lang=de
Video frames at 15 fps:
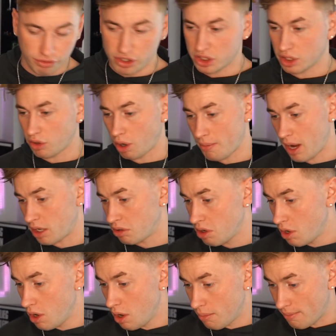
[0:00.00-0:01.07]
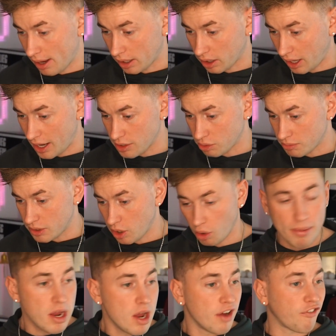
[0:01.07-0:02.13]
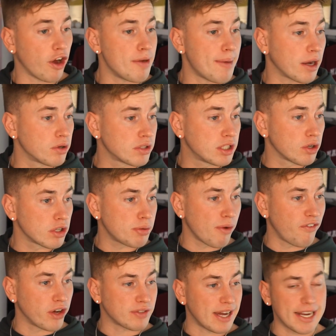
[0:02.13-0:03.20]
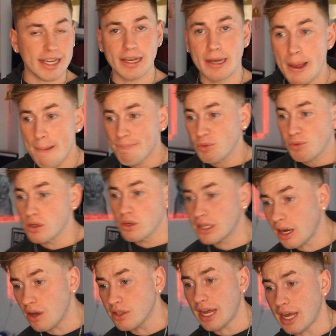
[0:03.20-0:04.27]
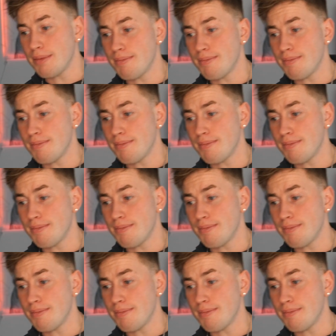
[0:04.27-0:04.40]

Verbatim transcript: Fische kommen an. Machen einen Kreis um sie herum. Freunde, machen kurze Grüße, bevor es weitergeht. Grüße gehen raus an die